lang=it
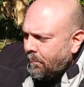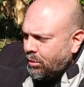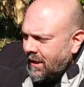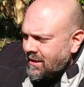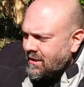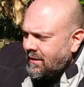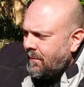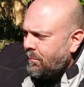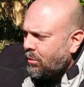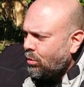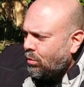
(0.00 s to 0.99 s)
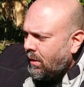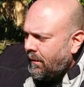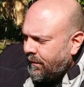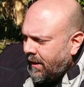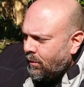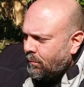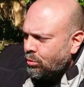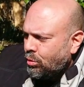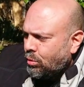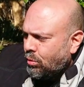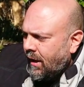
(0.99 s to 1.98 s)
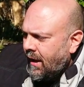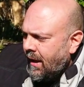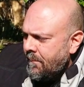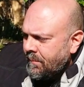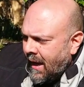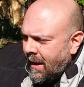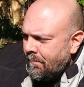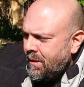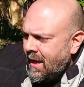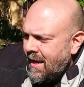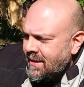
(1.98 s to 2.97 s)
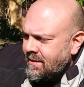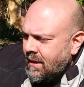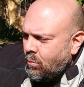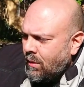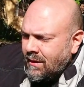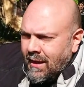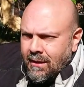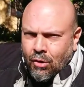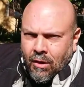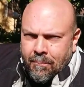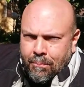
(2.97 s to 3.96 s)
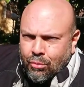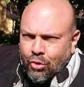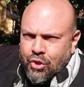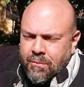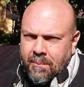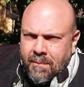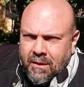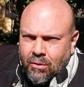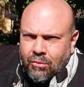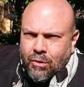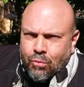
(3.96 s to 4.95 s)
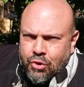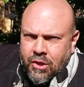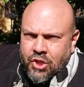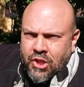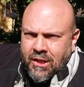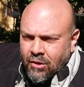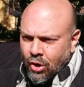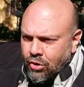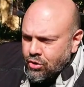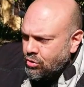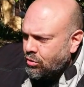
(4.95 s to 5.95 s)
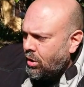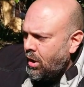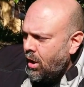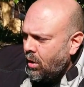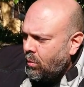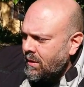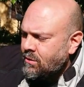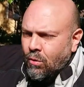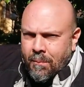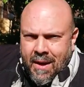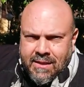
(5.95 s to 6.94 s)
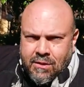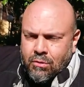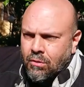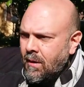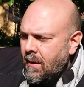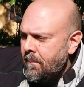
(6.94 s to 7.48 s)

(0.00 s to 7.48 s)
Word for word: potenza del motore, freno motore, ABS e quant'altro che appunto ci permettono di cucirci addosso questo mezzo.